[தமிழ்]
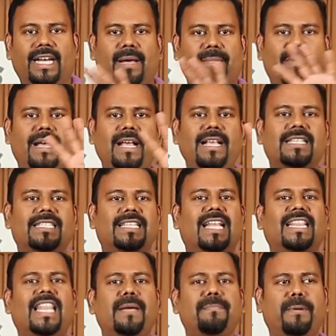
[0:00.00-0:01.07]
நம்ம
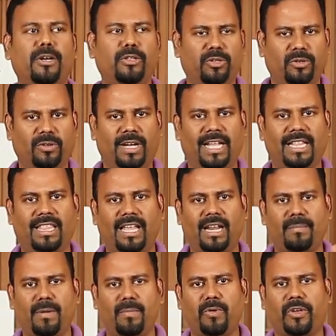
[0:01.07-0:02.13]
சந்தைப்படுத்தணும்
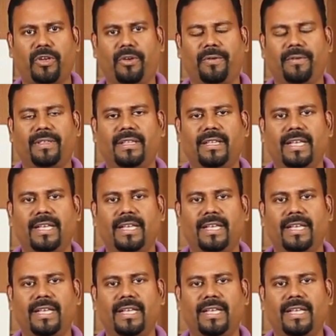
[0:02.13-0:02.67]
அதுதான் ரொம்ப முக்கியம்